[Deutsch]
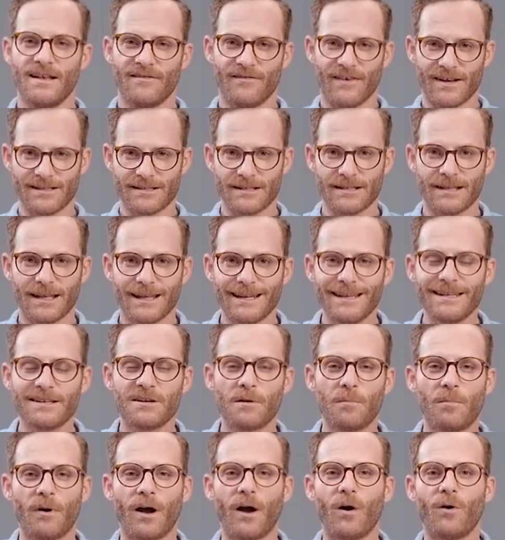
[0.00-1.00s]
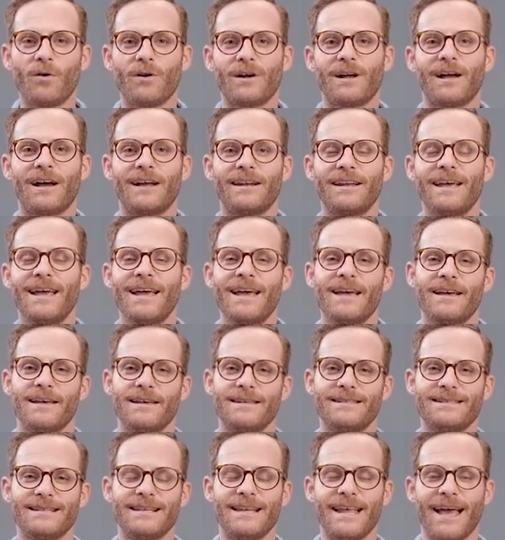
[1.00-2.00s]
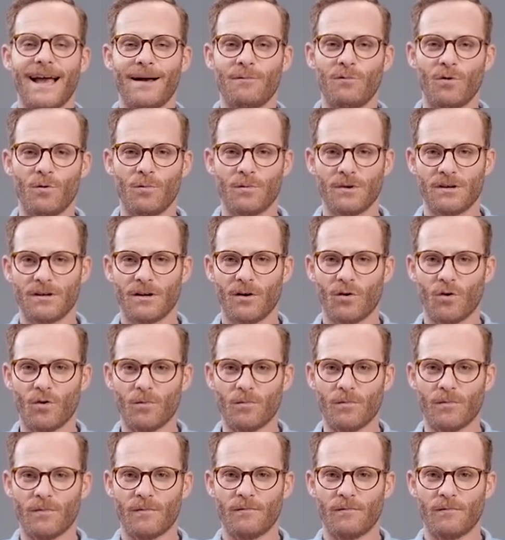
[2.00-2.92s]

Was ich dann nicht gebrauchen kann, ist Lärm um mich herum.